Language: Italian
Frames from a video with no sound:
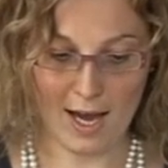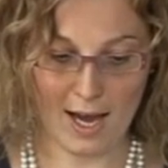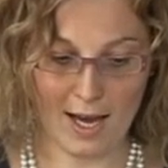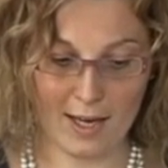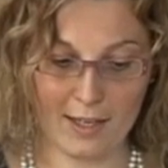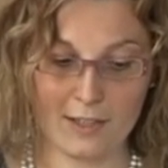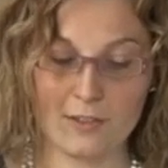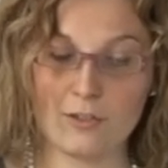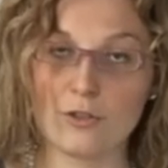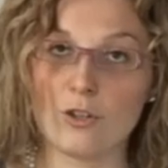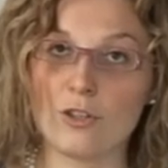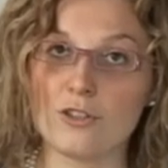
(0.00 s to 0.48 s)

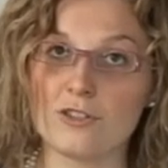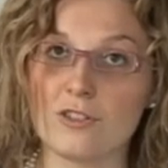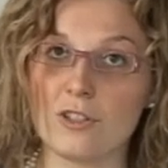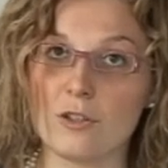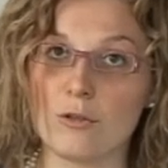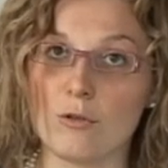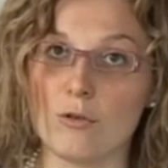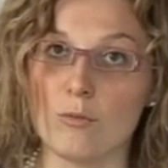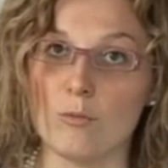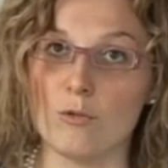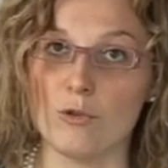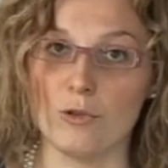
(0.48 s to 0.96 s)
a
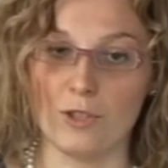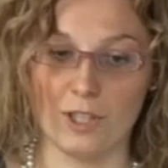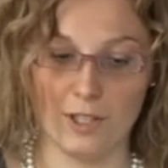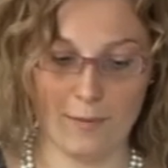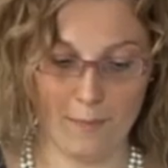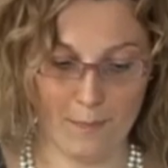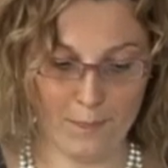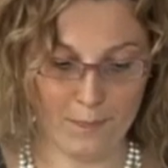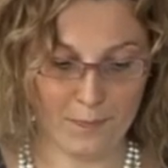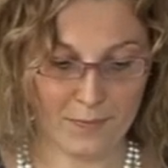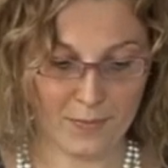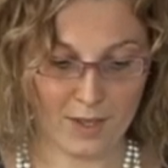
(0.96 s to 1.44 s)
risorse
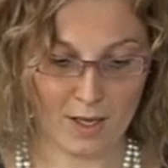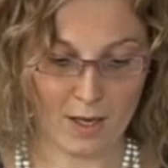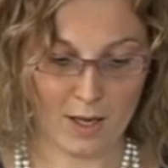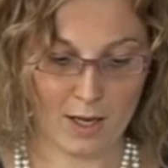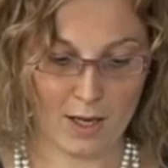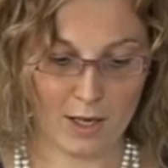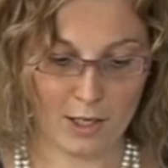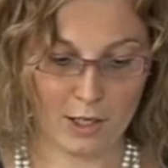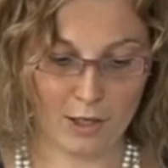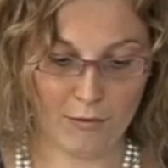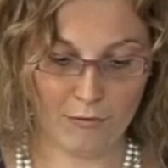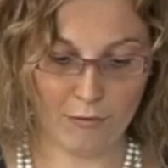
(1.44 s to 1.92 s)
comuni,
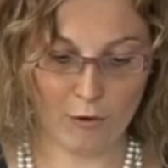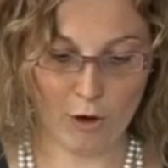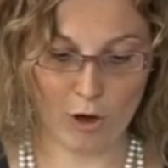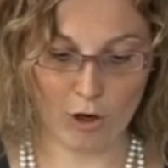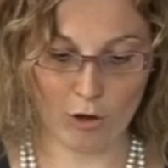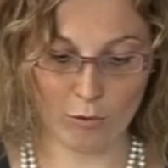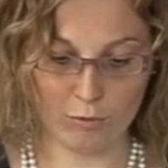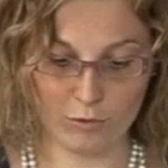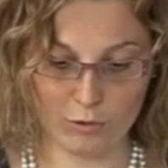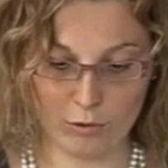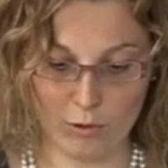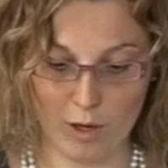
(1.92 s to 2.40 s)
il
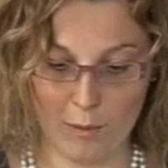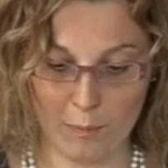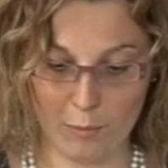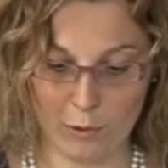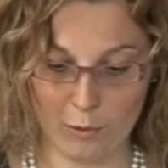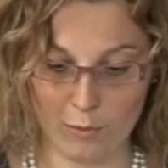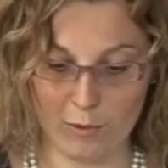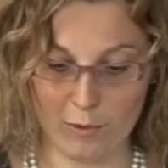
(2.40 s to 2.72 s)
forum sulla